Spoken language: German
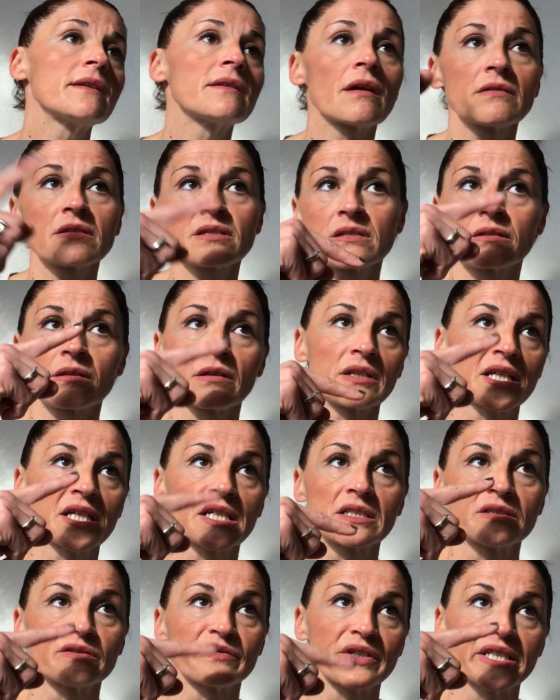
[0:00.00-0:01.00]
Da tanzen dann
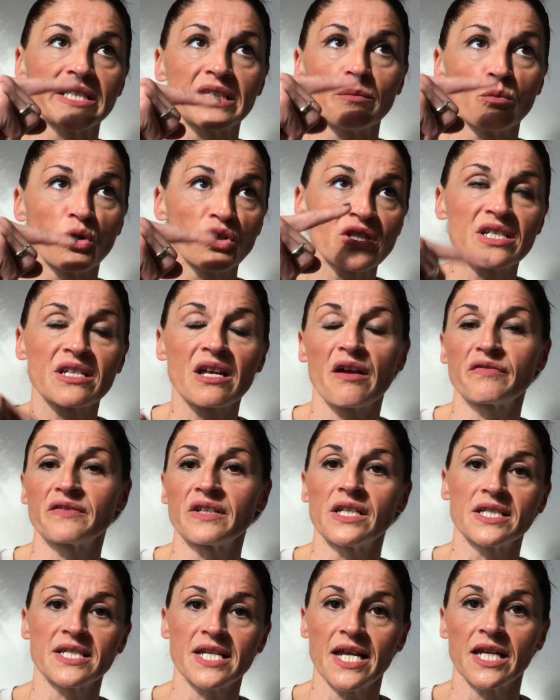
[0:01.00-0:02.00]
irgendwelche Monster
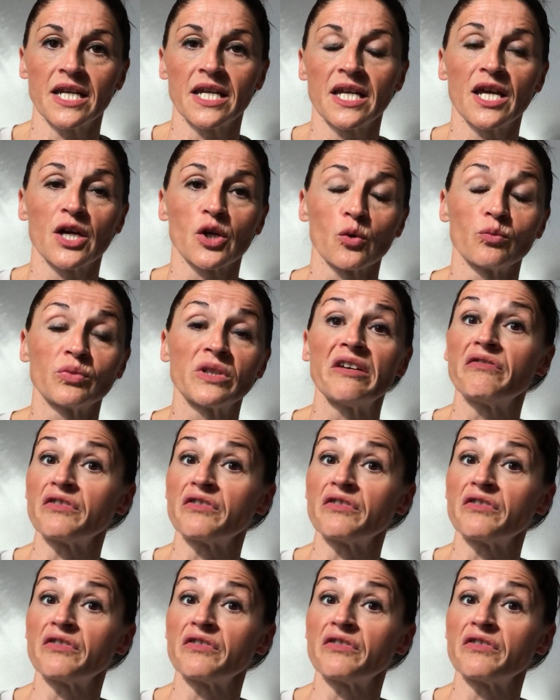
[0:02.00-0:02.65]
auf den Zähnen herum,